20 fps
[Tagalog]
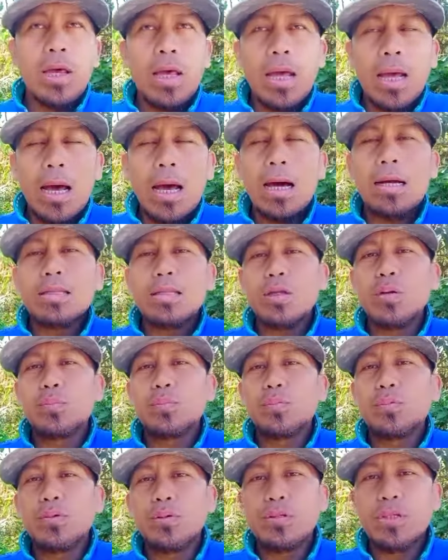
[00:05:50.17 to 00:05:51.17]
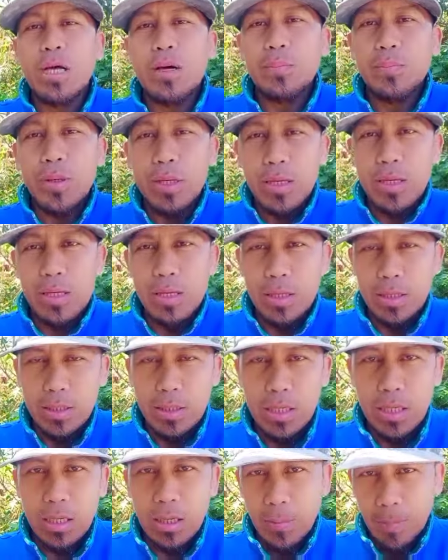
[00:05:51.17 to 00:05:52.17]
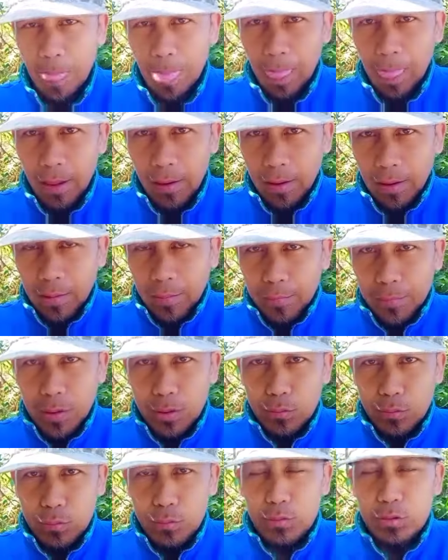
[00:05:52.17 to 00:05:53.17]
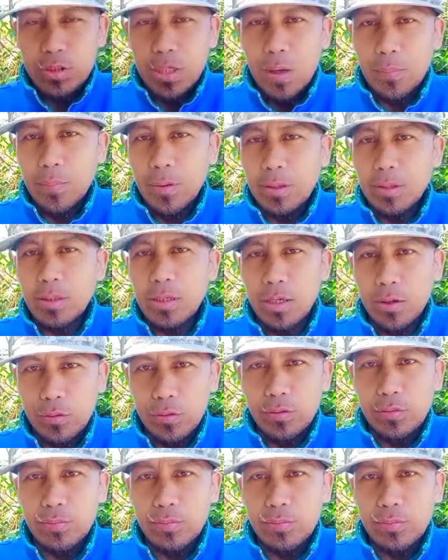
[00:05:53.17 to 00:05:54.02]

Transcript: atin pong topic na pag-uusapan ngayon.